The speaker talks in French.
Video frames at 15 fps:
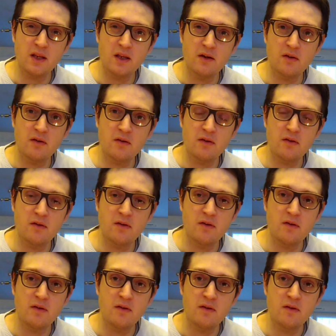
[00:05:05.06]
et, euh,
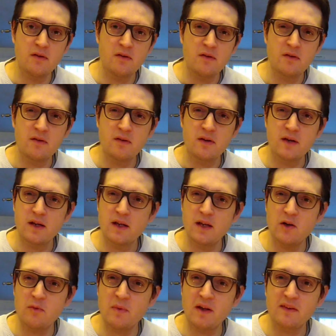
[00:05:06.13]

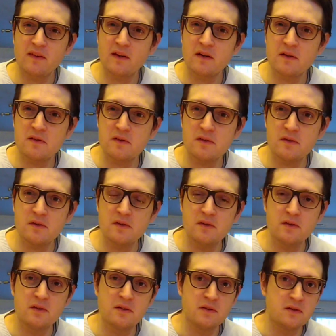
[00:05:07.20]
et le matin,
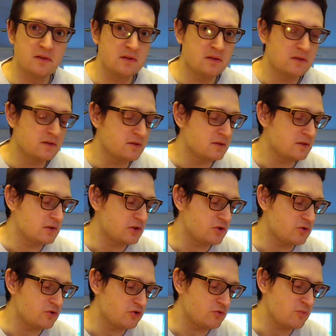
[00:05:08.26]

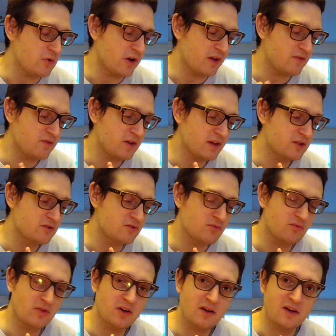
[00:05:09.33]
je, me réveille, tu
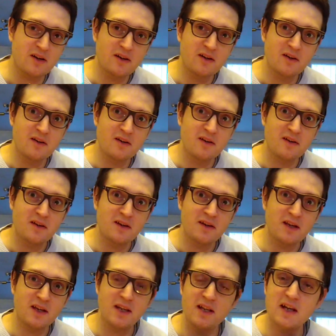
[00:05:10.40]
vois.
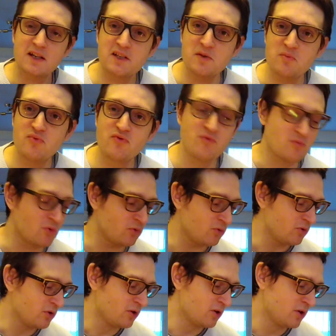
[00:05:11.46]
Et là, j'ai plus
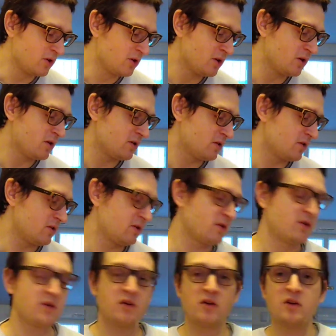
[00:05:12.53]
mon.
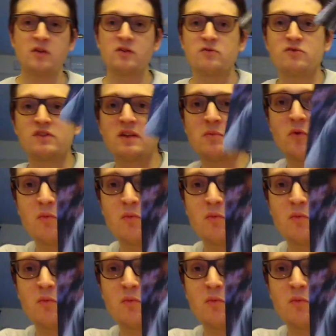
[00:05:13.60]
Tu sais,